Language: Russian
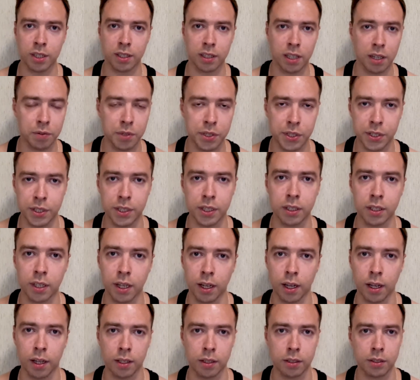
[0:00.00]
навести
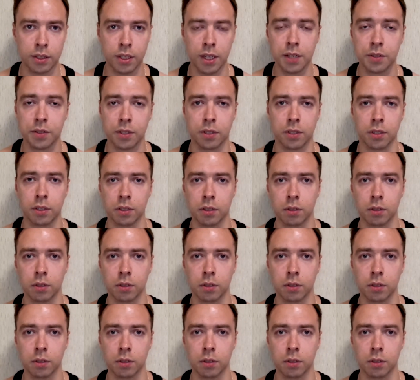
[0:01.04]
на текст,